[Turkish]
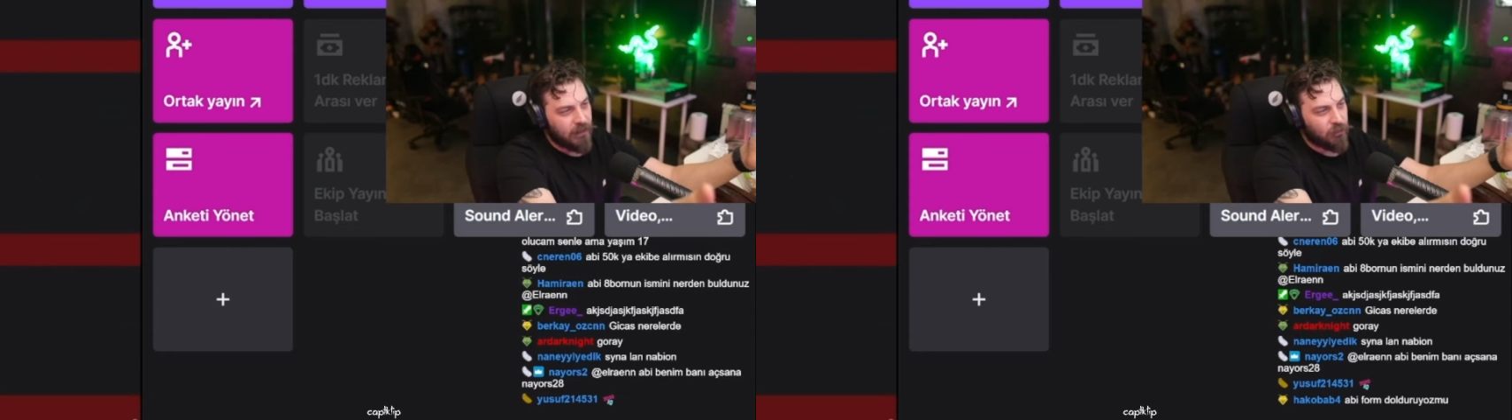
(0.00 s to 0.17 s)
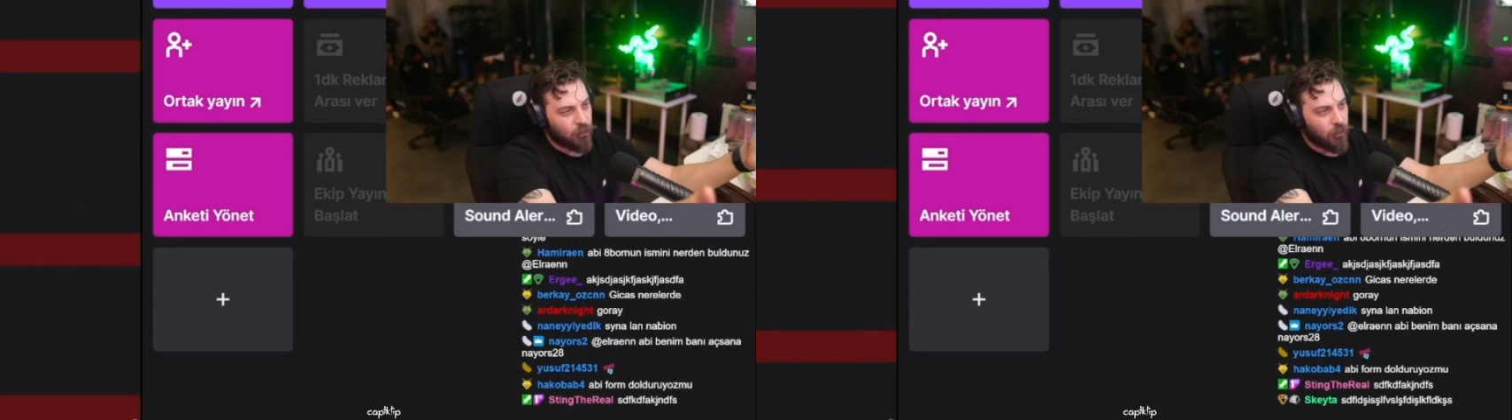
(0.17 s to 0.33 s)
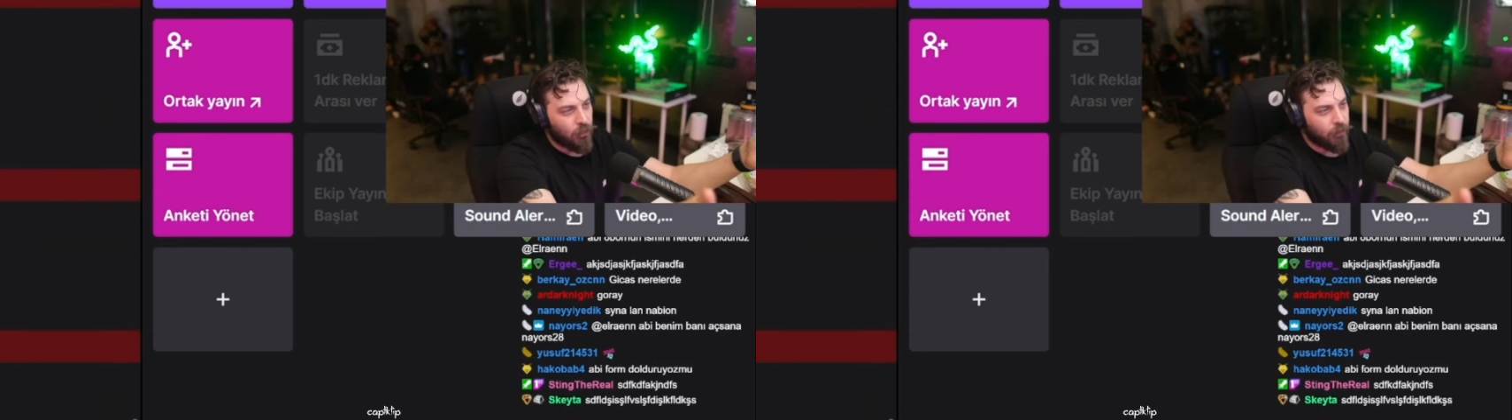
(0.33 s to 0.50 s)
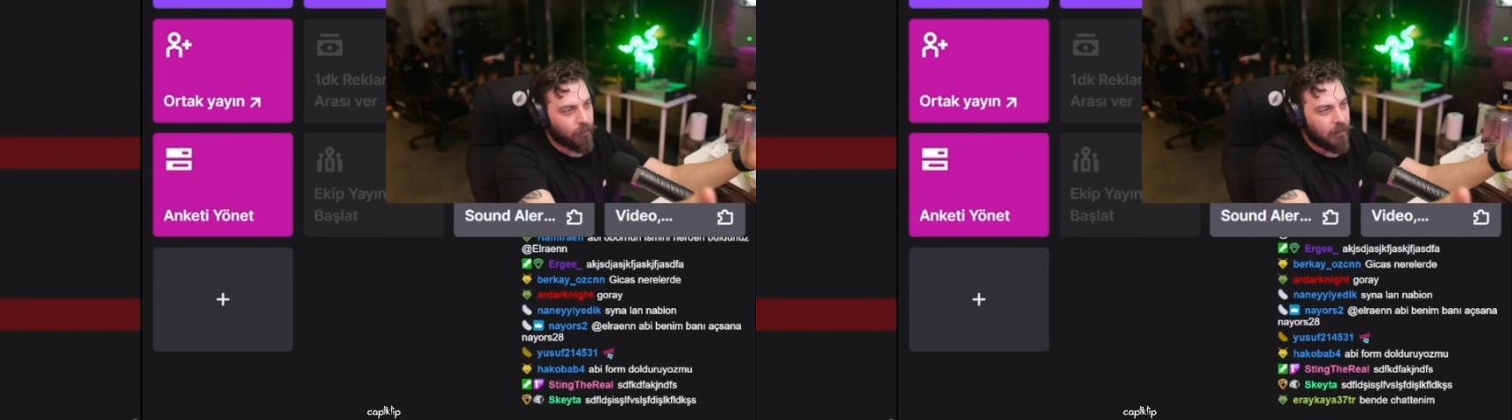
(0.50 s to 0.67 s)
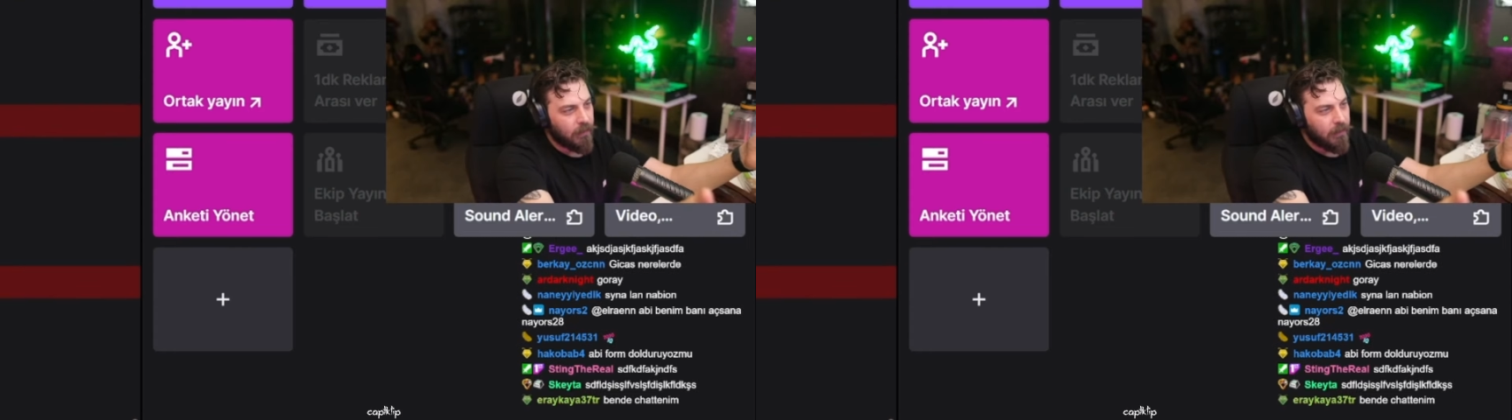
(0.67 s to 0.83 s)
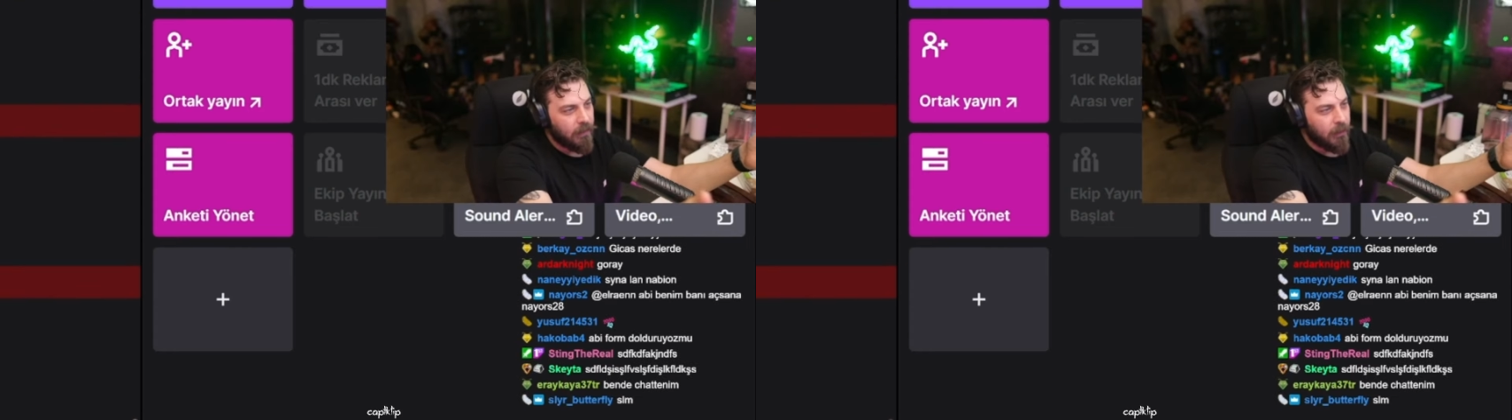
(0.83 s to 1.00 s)
diye söylüyorum.
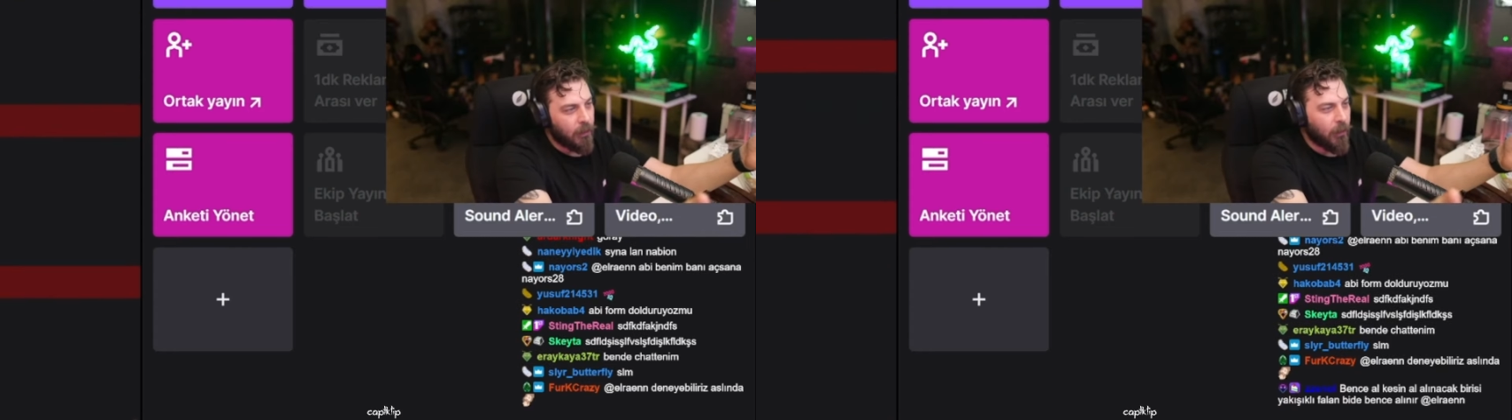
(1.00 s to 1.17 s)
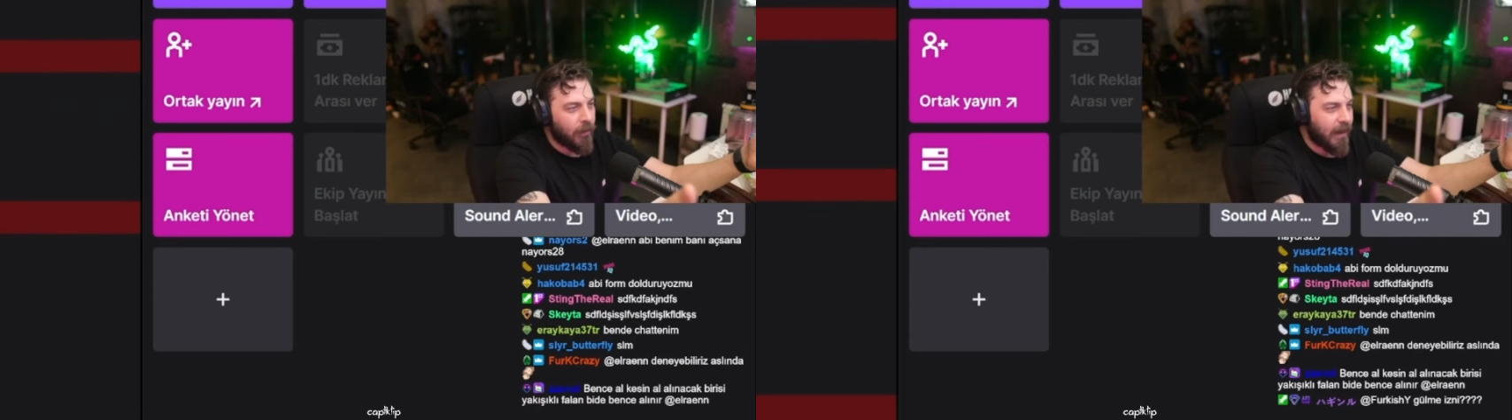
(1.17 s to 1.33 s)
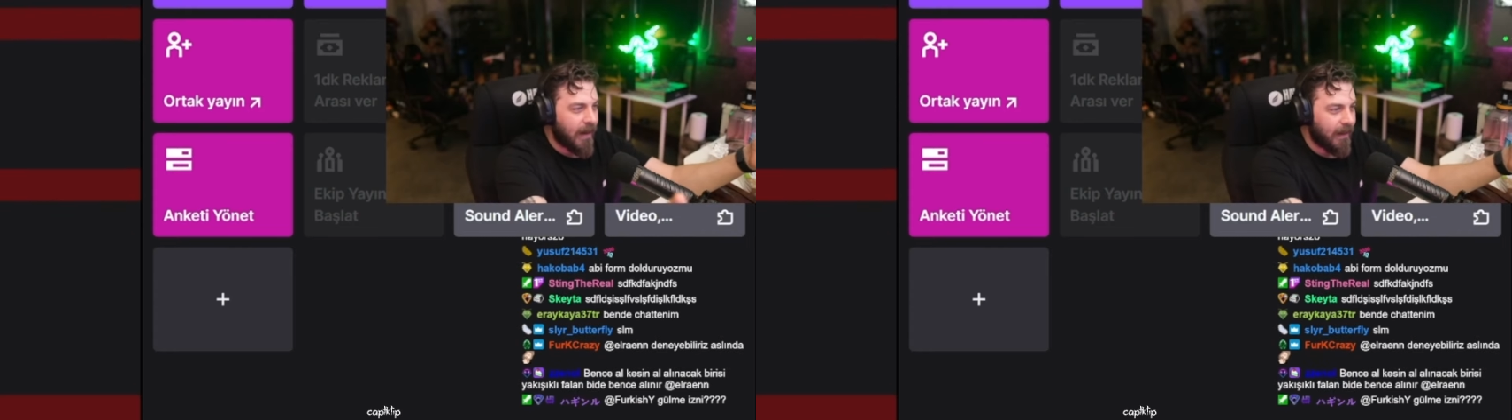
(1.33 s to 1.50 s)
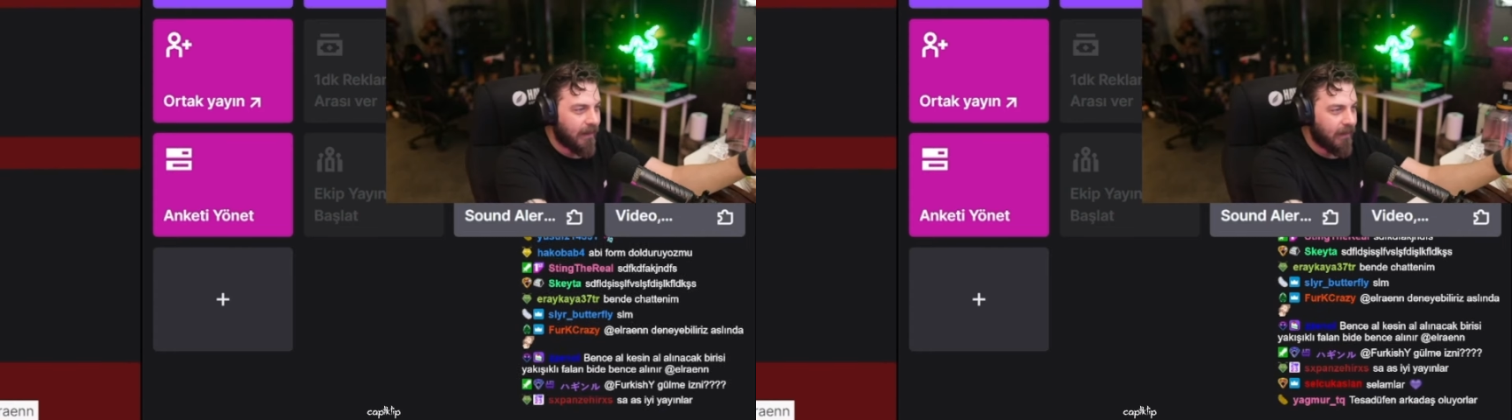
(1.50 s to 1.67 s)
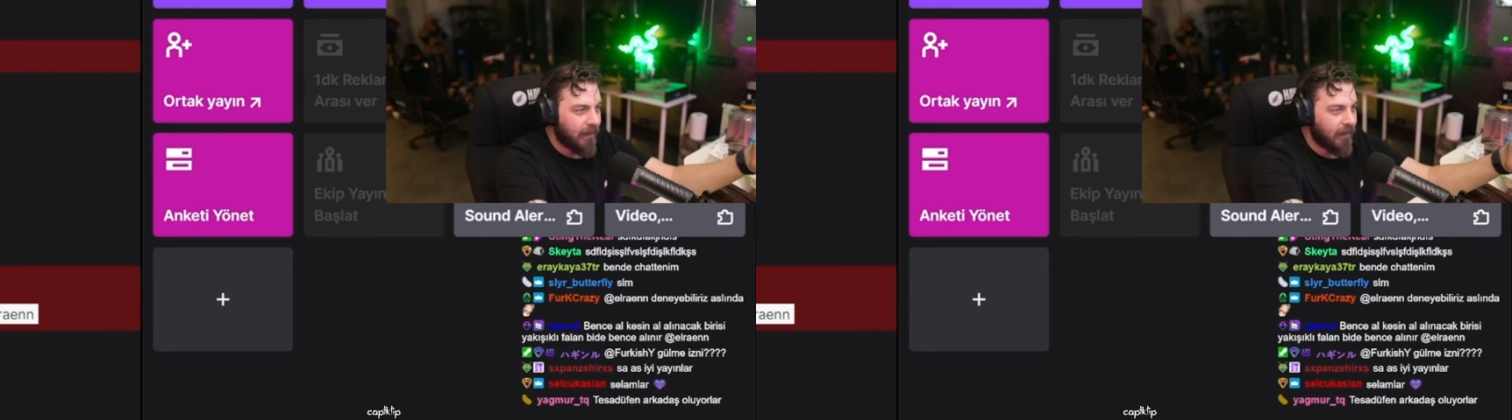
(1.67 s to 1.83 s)
Göray.